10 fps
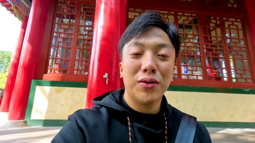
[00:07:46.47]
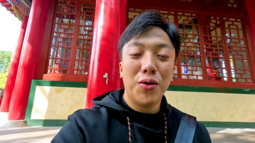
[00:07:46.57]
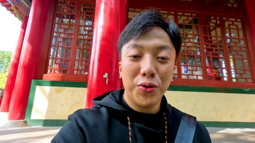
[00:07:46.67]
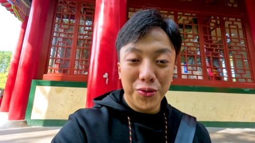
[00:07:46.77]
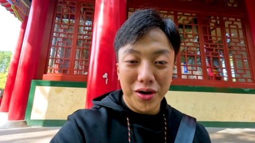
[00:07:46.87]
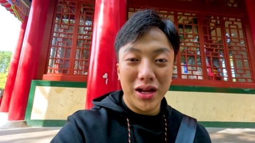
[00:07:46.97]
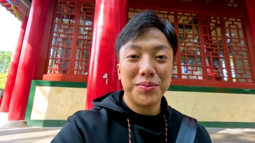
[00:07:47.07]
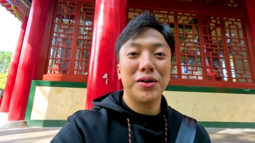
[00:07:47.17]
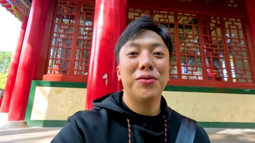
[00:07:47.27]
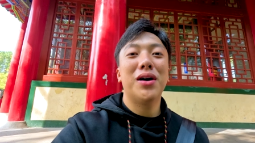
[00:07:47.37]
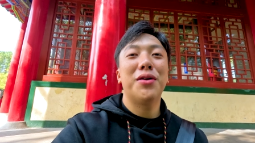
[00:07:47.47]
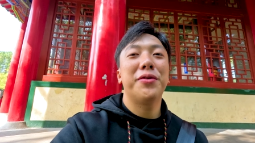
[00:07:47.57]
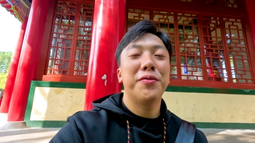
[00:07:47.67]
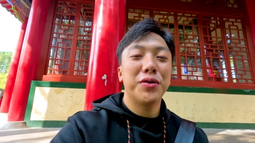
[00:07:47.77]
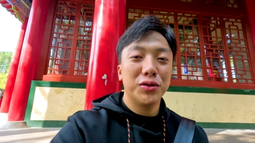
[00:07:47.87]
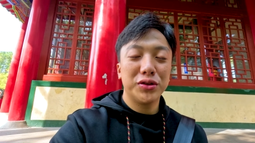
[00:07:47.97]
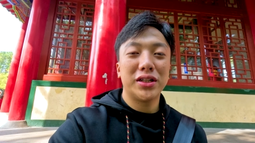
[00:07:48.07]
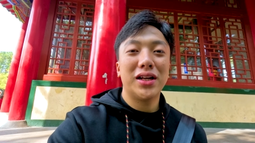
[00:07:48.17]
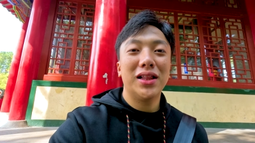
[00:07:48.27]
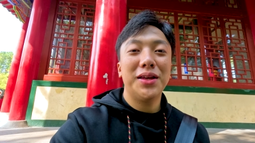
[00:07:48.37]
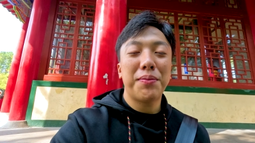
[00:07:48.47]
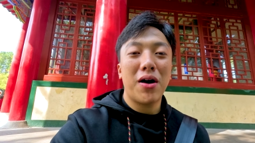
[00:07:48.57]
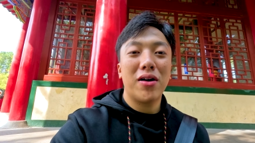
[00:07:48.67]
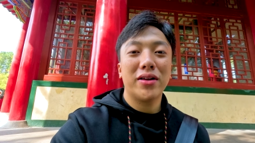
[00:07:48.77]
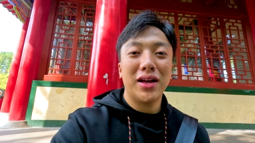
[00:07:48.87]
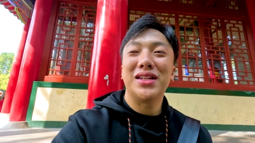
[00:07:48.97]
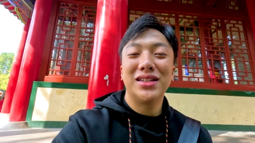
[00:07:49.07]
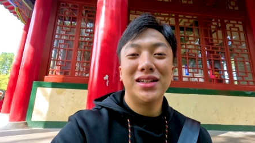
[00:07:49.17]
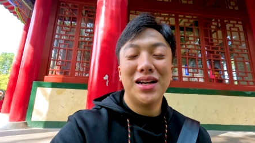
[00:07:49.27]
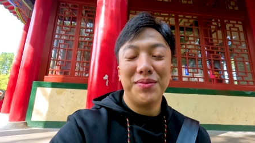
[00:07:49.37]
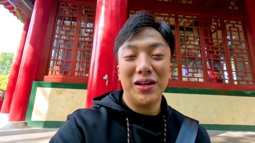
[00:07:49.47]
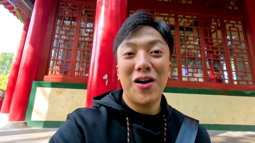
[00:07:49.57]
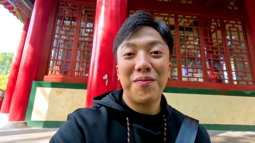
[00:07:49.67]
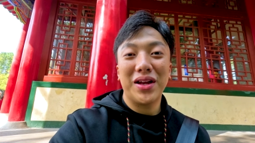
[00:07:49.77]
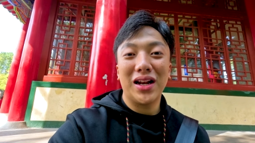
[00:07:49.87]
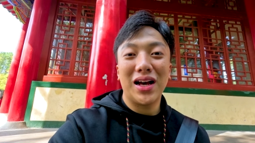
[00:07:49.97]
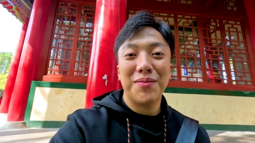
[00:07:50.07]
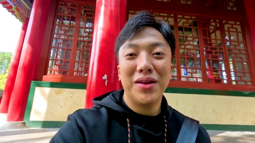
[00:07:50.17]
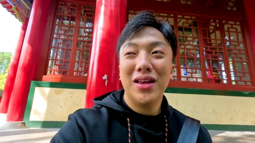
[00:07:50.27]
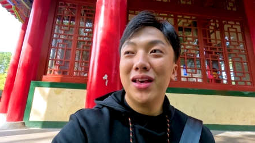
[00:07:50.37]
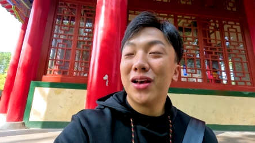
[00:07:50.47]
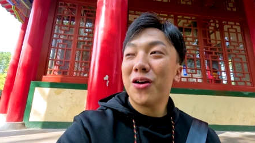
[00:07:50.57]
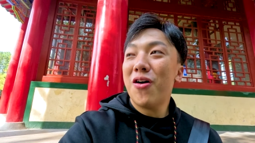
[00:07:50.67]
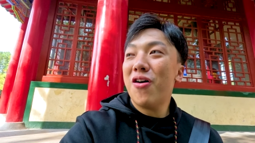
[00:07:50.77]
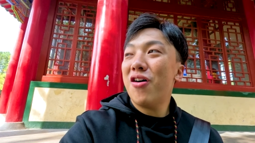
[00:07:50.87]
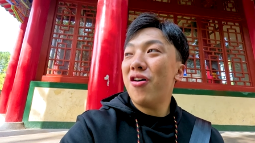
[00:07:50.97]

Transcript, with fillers: กงหยวนครับหรือว่า Revolutionary Park เป็นชื่อเดิมอีกรอบหนึ่งนะครับก็